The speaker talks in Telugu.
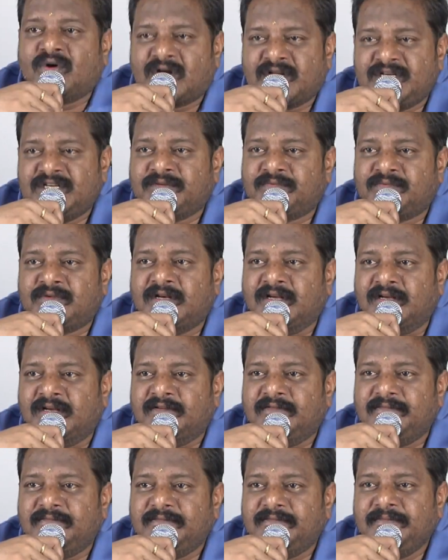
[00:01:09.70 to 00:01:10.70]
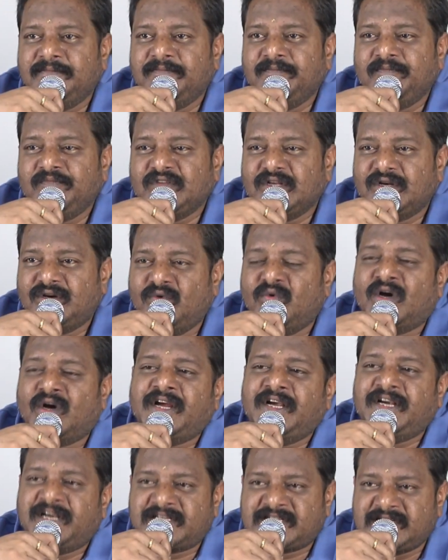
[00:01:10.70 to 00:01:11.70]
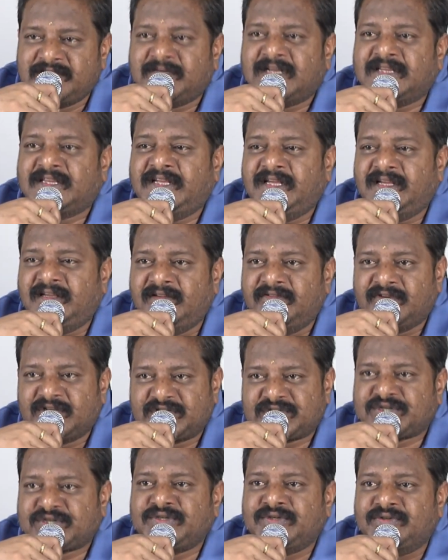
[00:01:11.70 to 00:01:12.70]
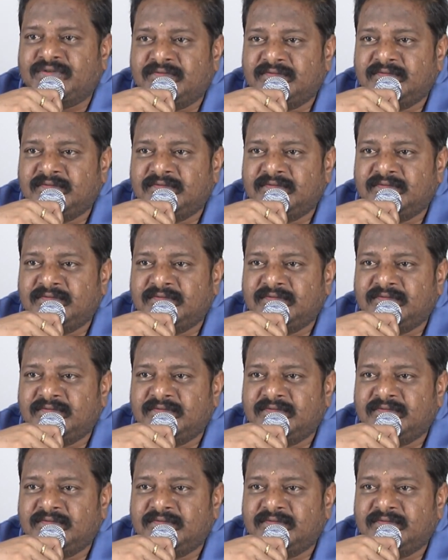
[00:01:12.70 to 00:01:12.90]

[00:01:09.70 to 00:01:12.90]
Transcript: ఒకటే చెప్తున్నా నువ్వు ఒక హిట్ సినిమా తీ ఫస్ట్